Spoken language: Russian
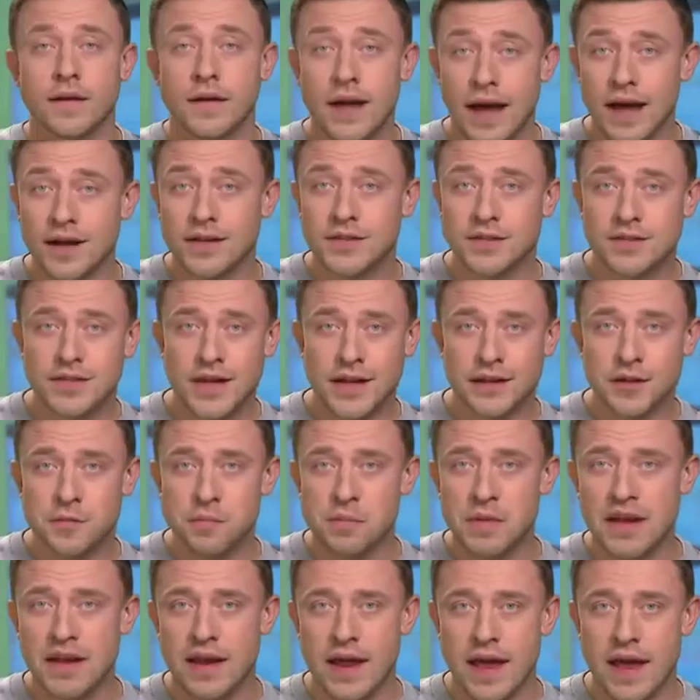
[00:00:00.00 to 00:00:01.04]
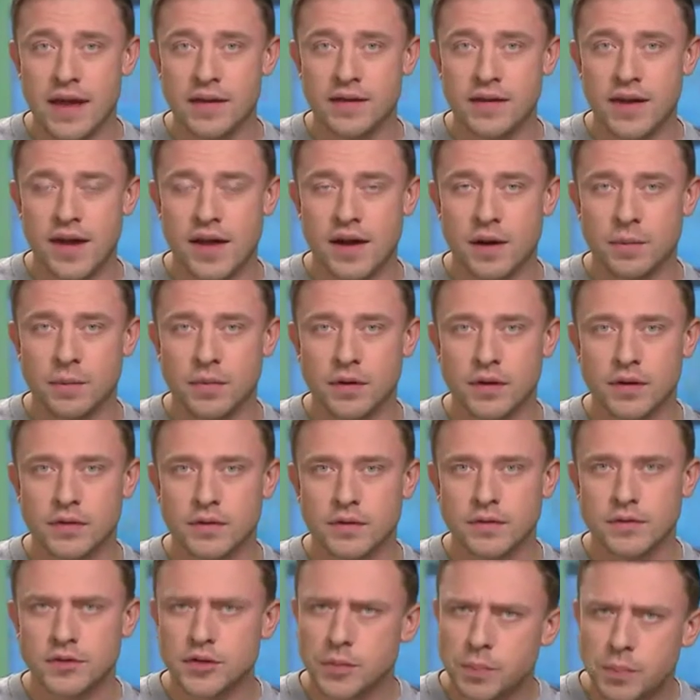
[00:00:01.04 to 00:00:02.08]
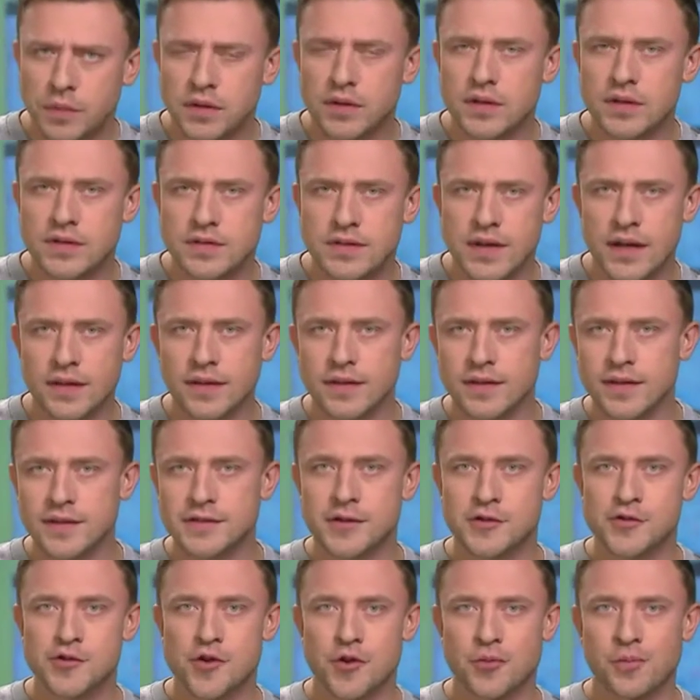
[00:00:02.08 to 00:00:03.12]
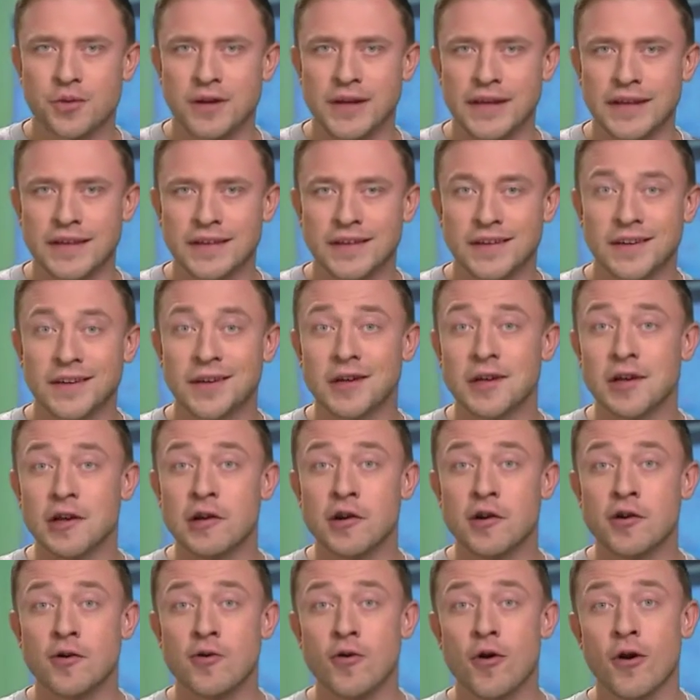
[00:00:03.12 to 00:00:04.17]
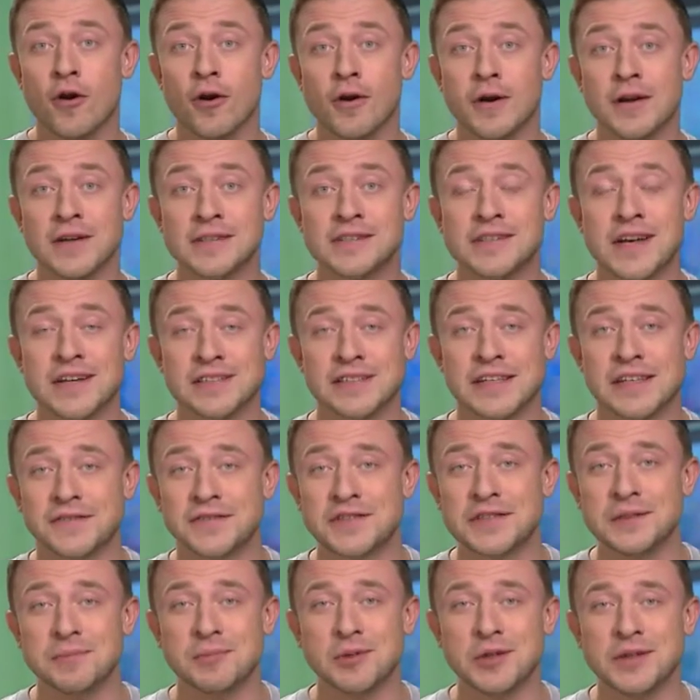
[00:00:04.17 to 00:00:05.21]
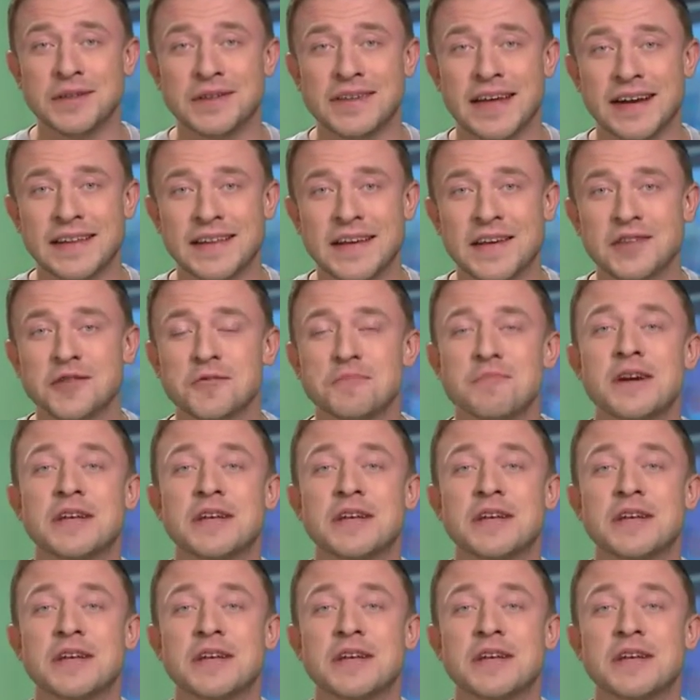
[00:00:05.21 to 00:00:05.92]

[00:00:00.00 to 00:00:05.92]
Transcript: Как стать миллионером за 50 тысяч рублей? Легко, рассказал всему интернету